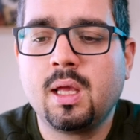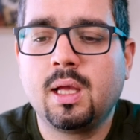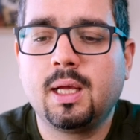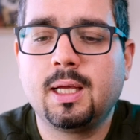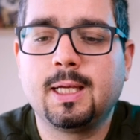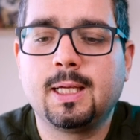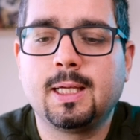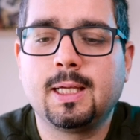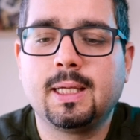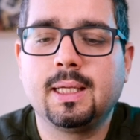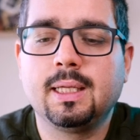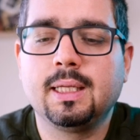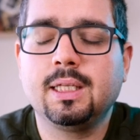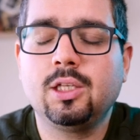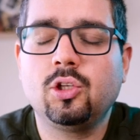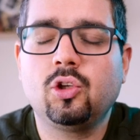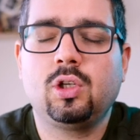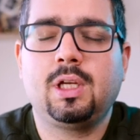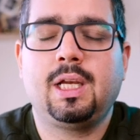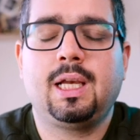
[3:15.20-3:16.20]
Uh,
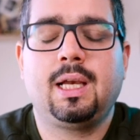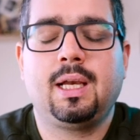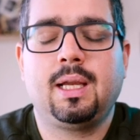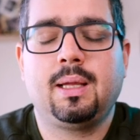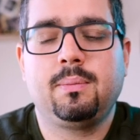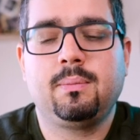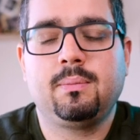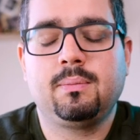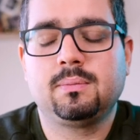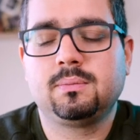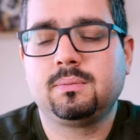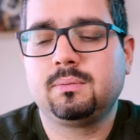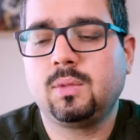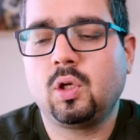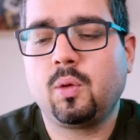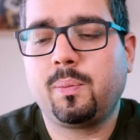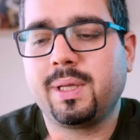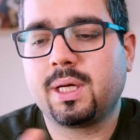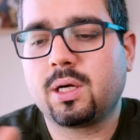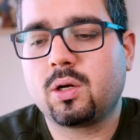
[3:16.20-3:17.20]
io nel
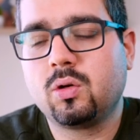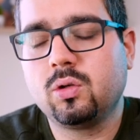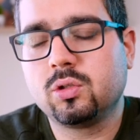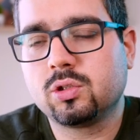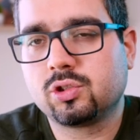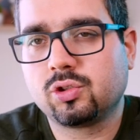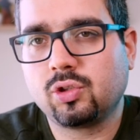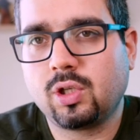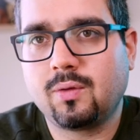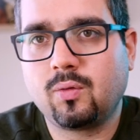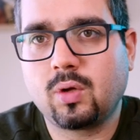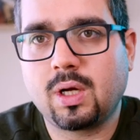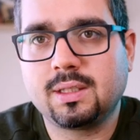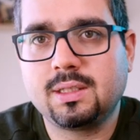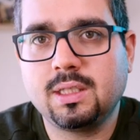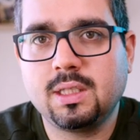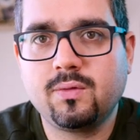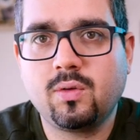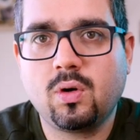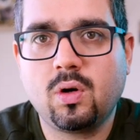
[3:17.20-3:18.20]
mio percorso
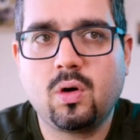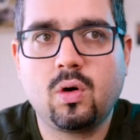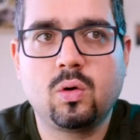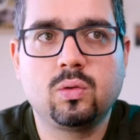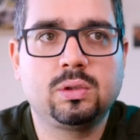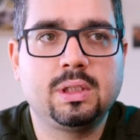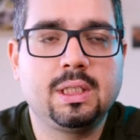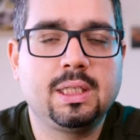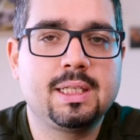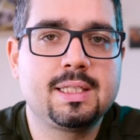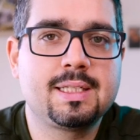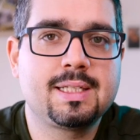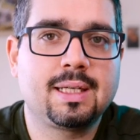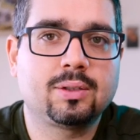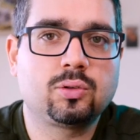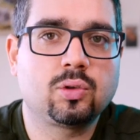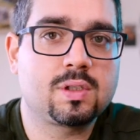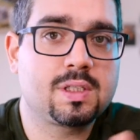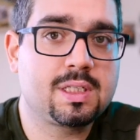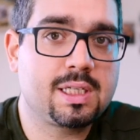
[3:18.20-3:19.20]
lavorativo ho
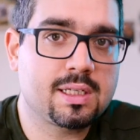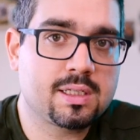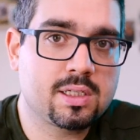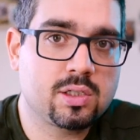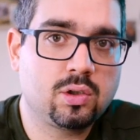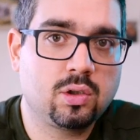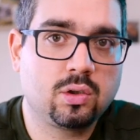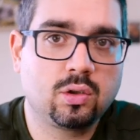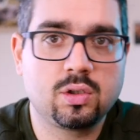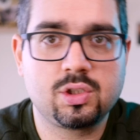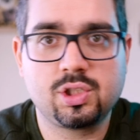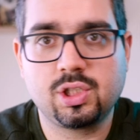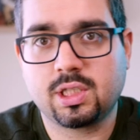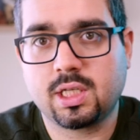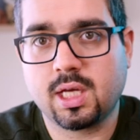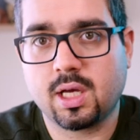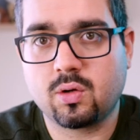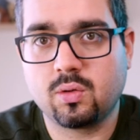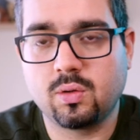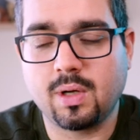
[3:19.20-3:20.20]
utilizzato sia Synology
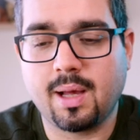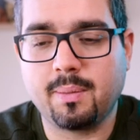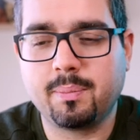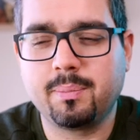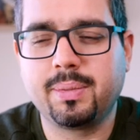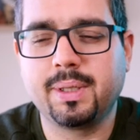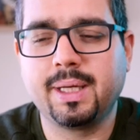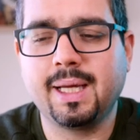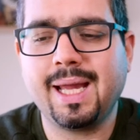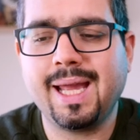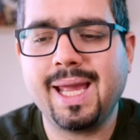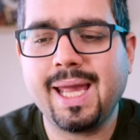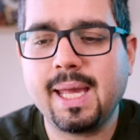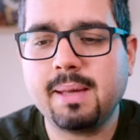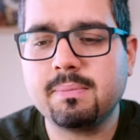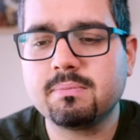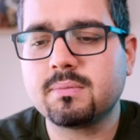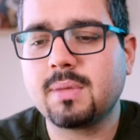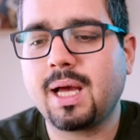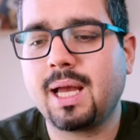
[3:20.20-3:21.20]
che QNAP
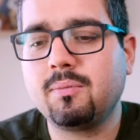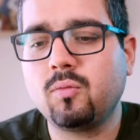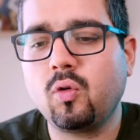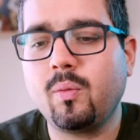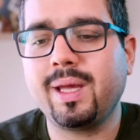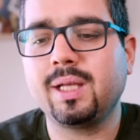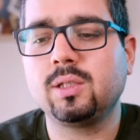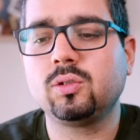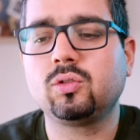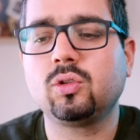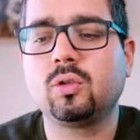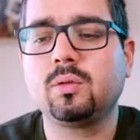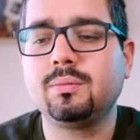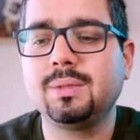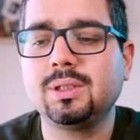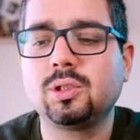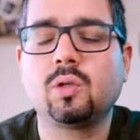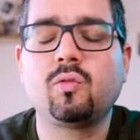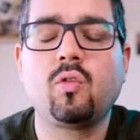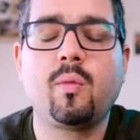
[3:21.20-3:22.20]
e al momento
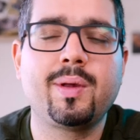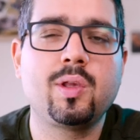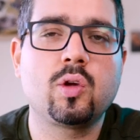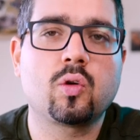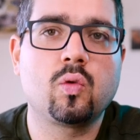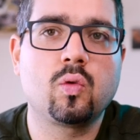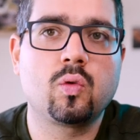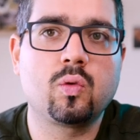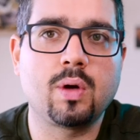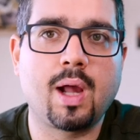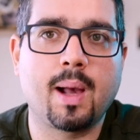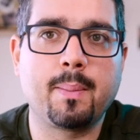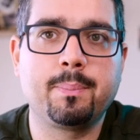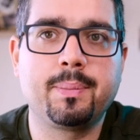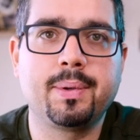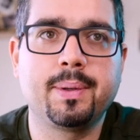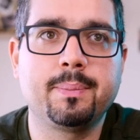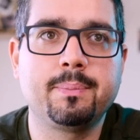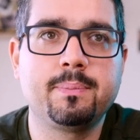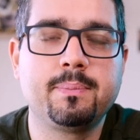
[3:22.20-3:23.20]
mi trovo meglio con
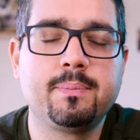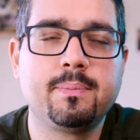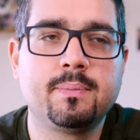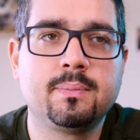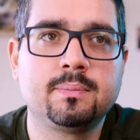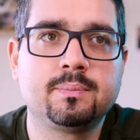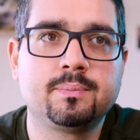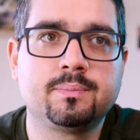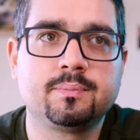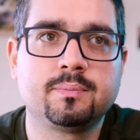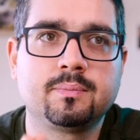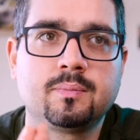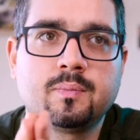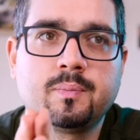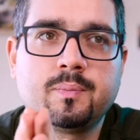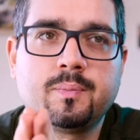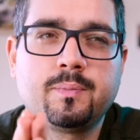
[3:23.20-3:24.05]
QNAP, mm, mm,